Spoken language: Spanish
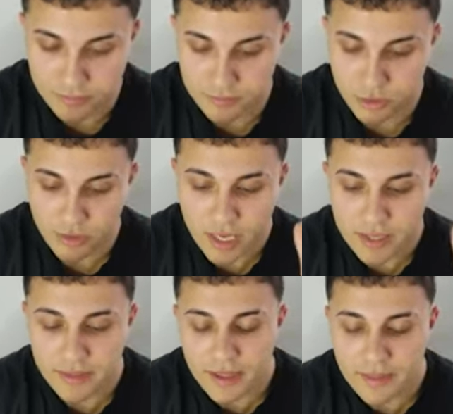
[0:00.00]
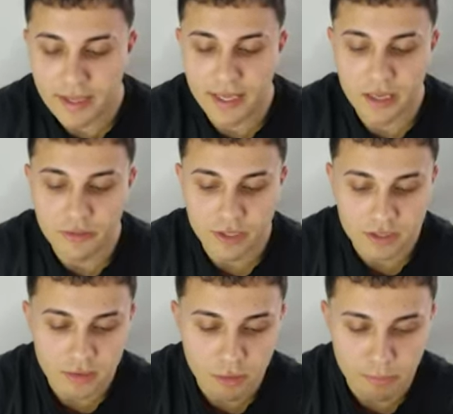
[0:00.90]
nos da la idea de que el
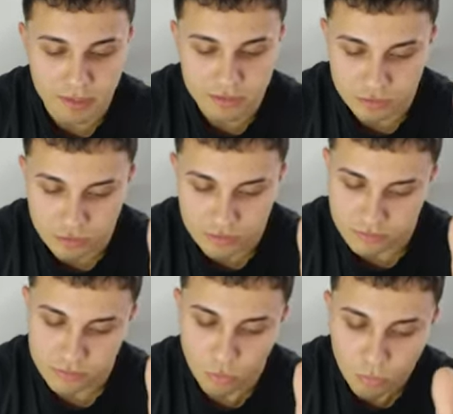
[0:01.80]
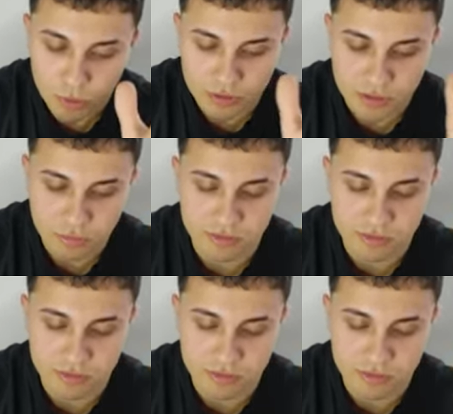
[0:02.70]
efectivo pasó un poquitito a